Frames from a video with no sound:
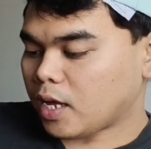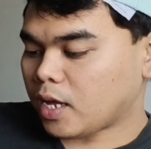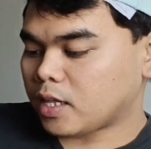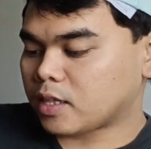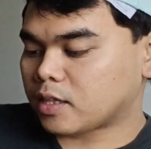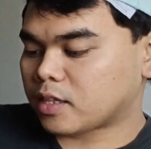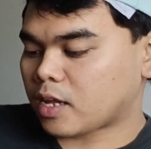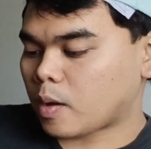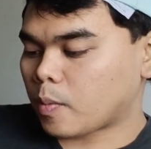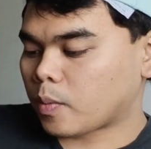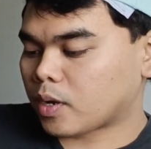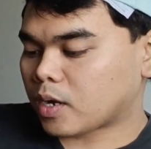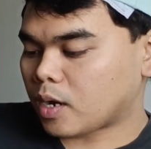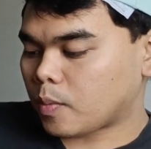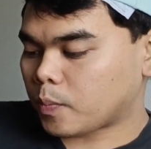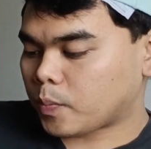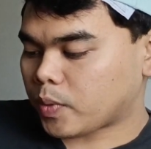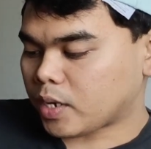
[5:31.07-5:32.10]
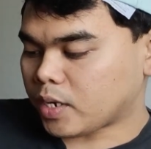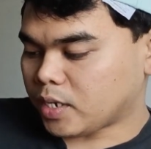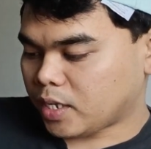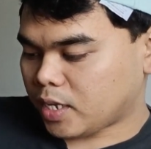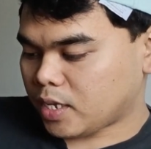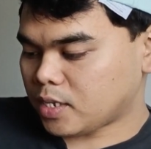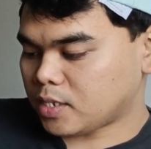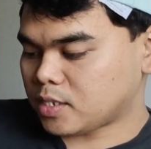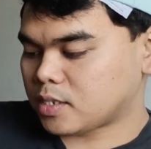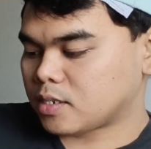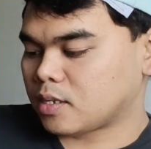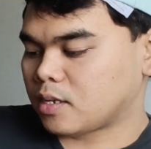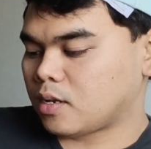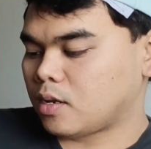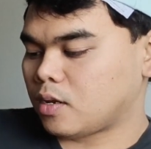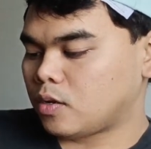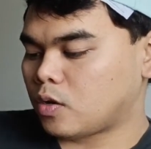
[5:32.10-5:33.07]
in top companies,
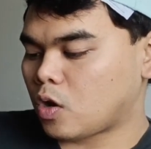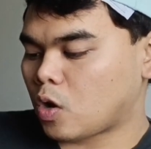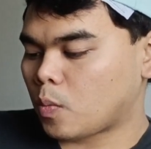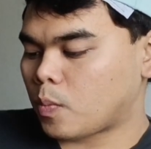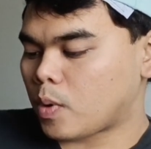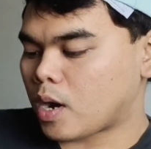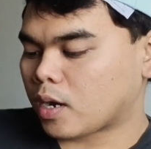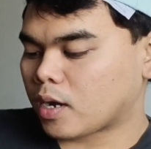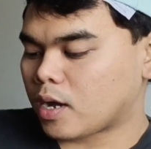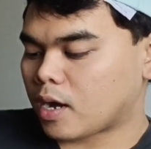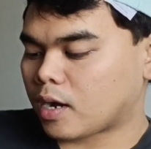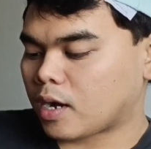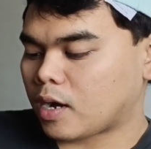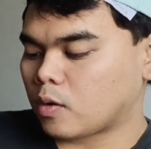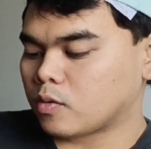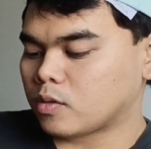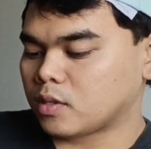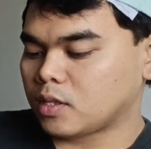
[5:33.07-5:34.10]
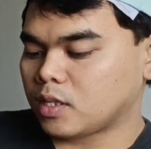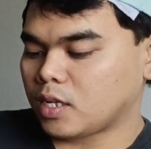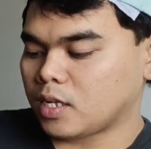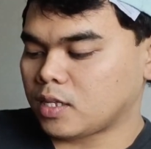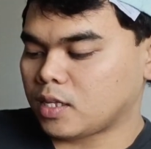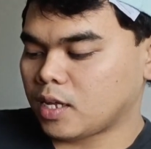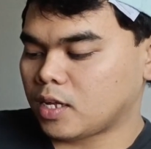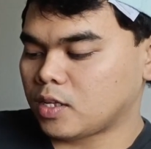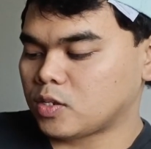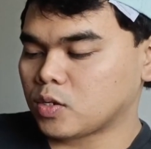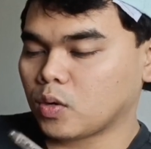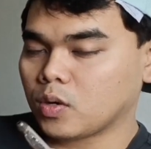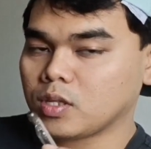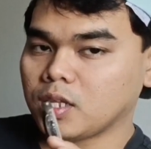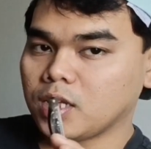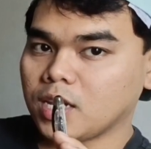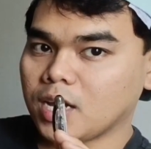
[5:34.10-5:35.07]
no bank account needed, so
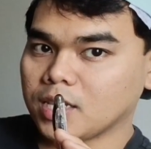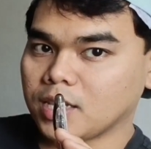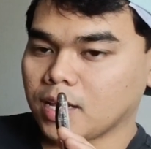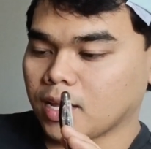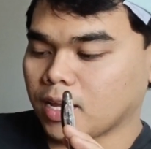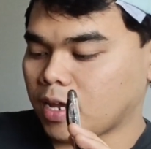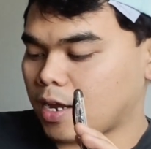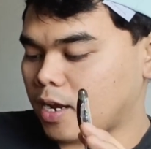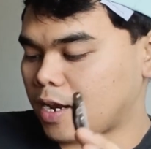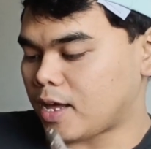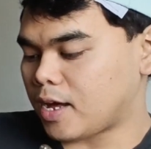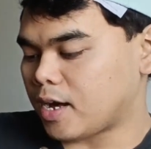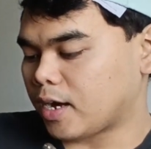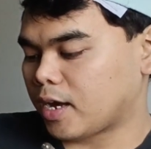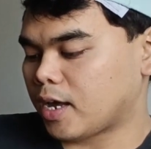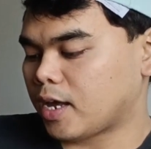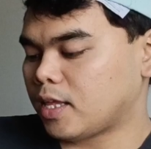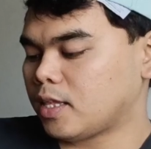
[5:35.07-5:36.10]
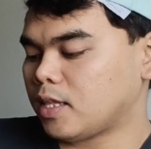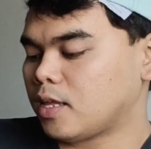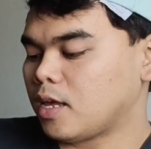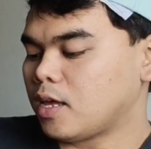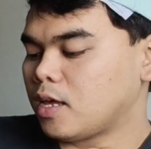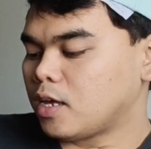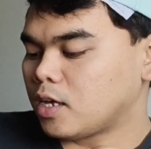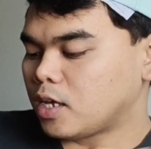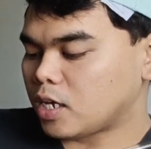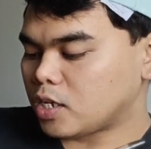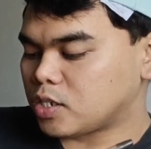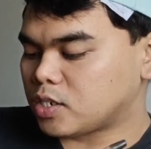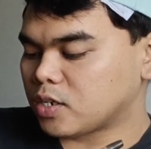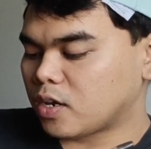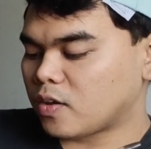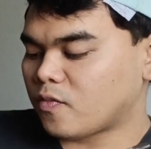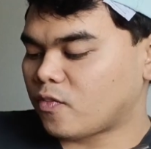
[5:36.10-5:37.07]
hindi natin kailangan.
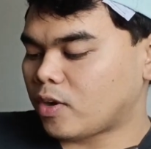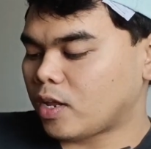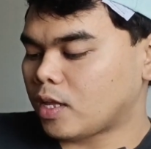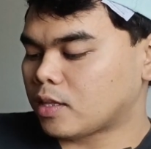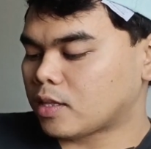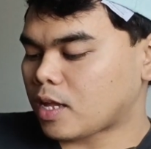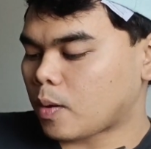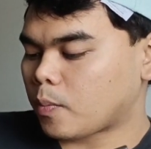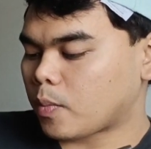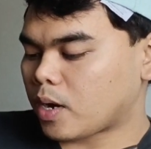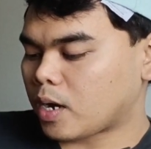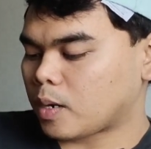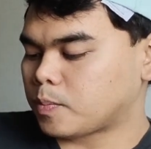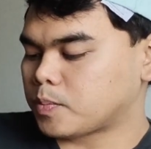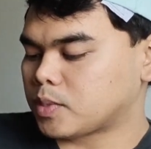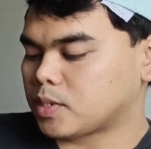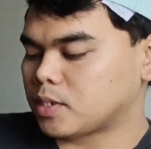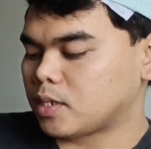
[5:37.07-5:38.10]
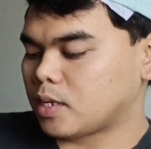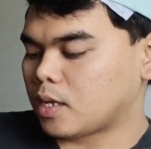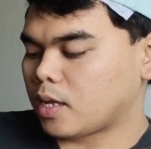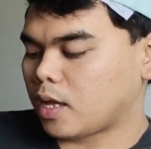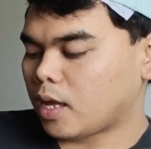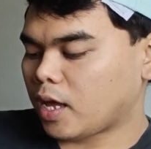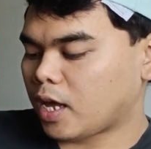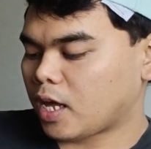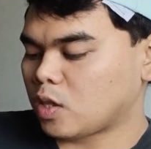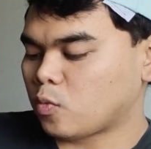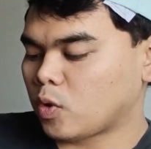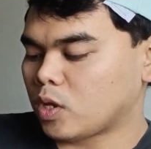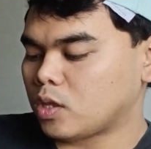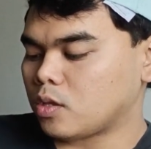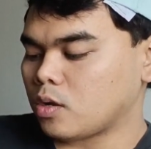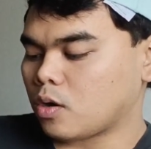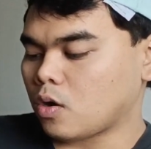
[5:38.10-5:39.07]
Enjoy free top-ups and
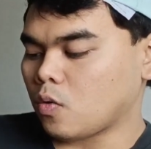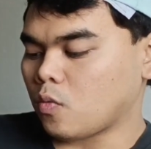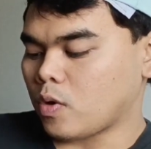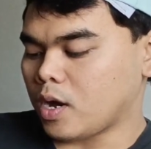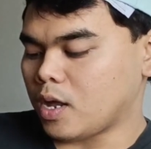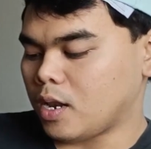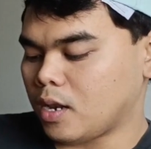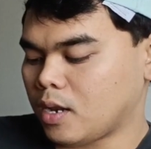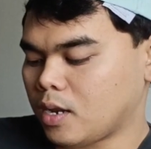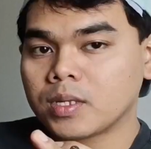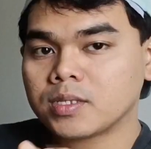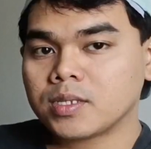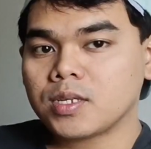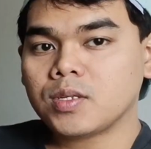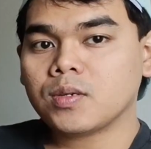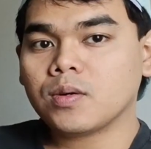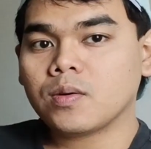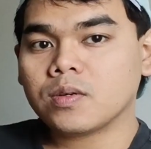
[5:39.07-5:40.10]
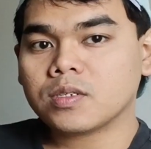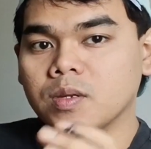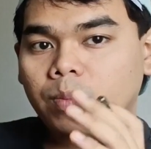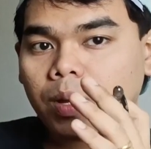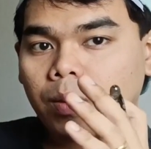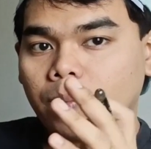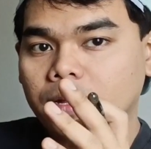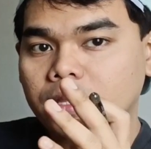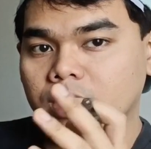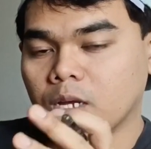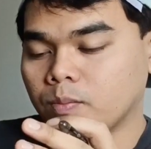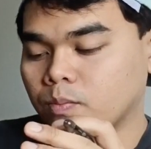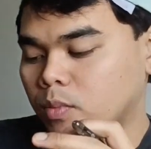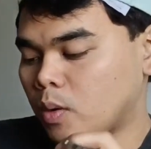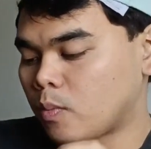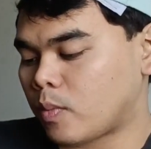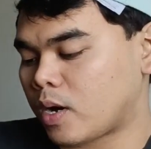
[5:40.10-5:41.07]
withdrawal. Pansin nyo, sa may
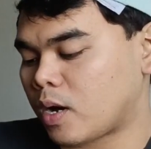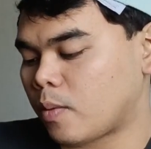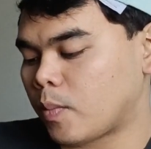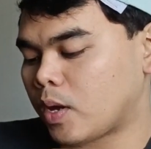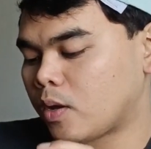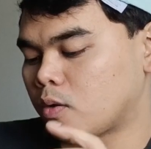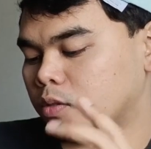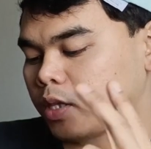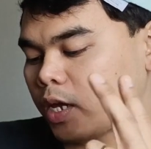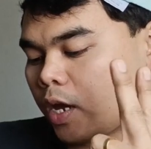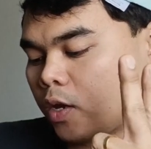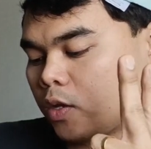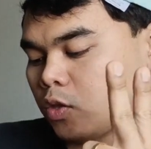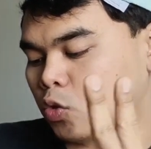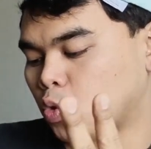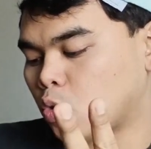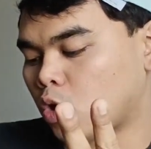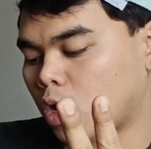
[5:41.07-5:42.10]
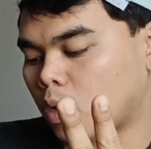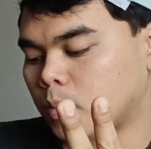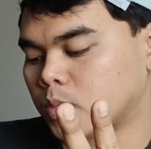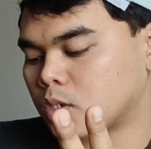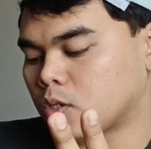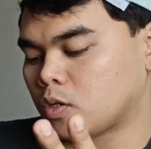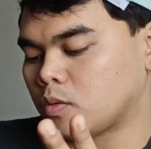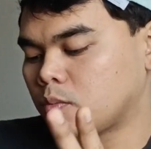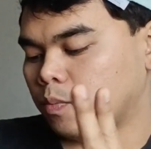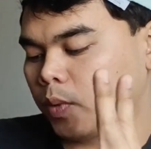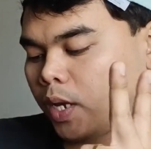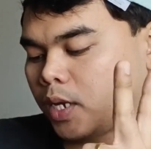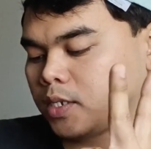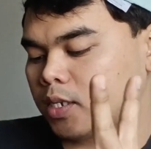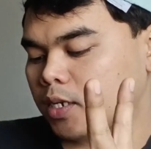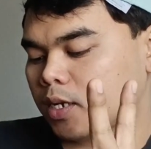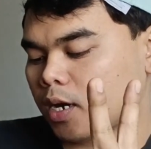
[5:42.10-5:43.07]
bandang baba, meron tayong two option,
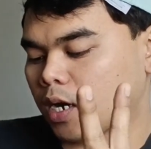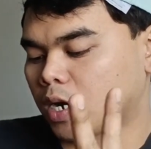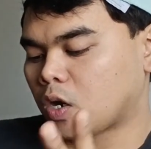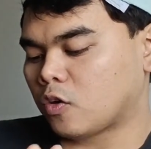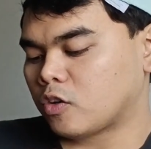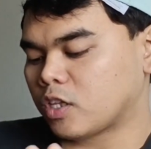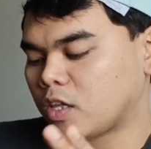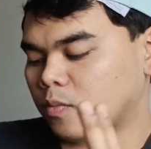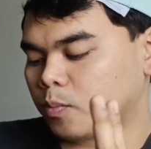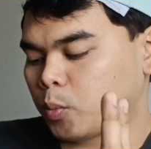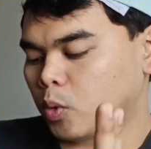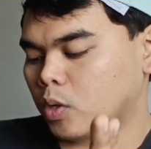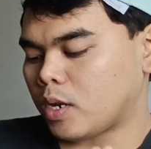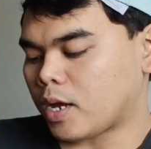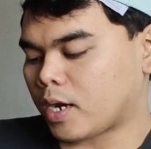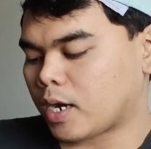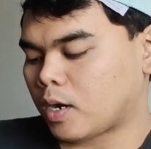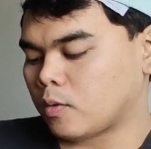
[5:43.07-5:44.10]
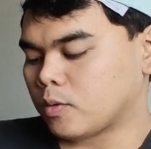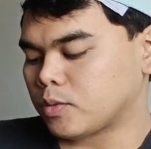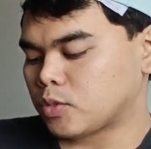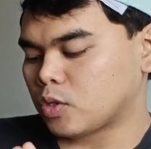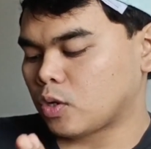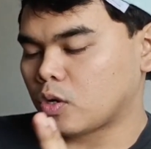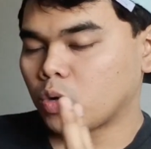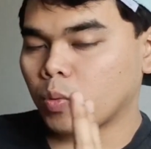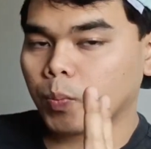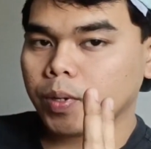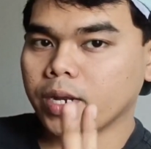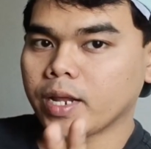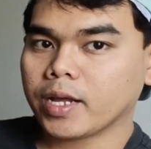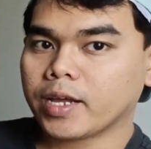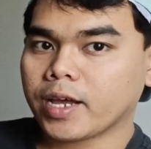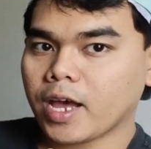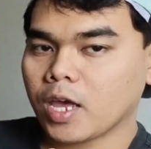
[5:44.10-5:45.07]
basic account and full account. So, anong
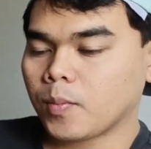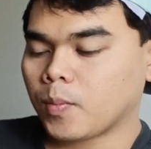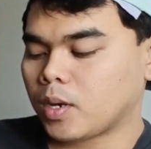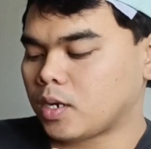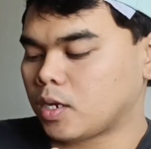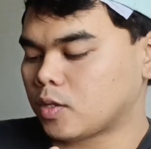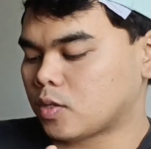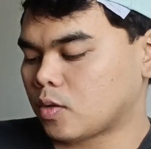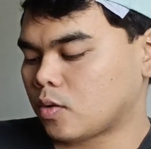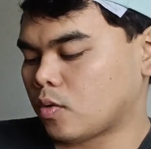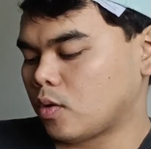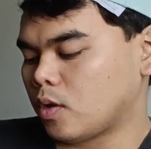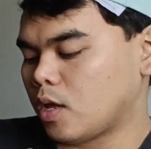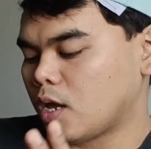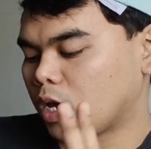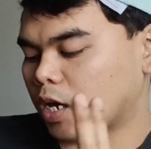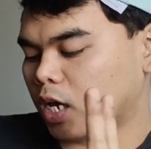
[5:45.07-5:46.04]
pinagkaiba nito?